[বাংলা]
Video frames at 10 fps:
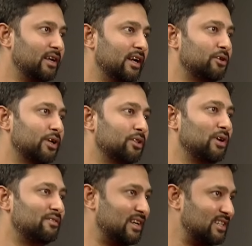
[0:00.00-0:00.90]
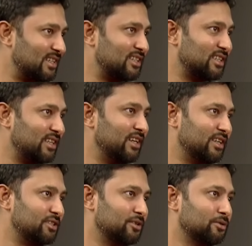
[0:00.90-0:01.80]
ইংল্যান্ডও কিন্তু আফগানিস্তানের সাথে
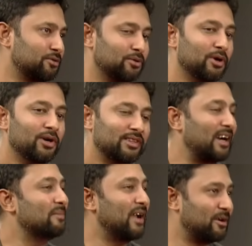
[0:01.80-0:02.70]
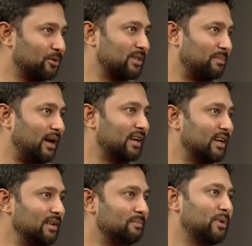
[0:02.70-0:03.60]
হেরেছিল সো তারা ব্যাক করতে
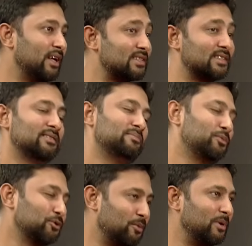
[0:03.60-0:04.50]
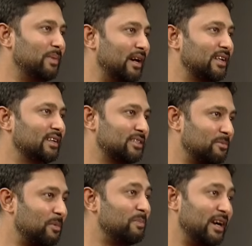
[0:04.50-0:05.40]
পারেনি প্লাস প্রথমে ব্যাটিং
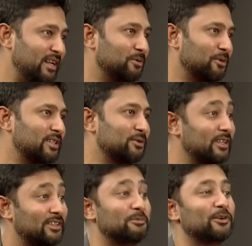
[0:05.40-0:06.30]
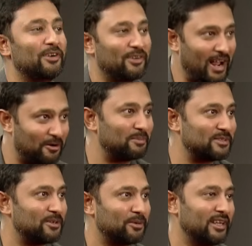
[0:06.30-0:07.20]
যেভাবে ব্যাটিং করেছে ওটাতে মনে হয় ওরা আরও
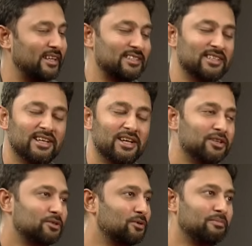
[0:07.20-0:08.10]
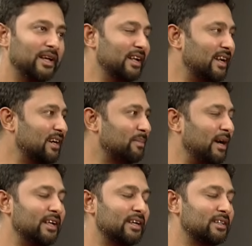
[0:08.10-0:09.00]
আপসেট হয়ে গিয়েছে সো ইংল্যান্ডে
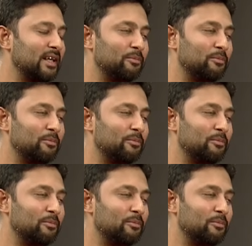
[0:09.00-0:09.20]
ব্যাটিংয়ের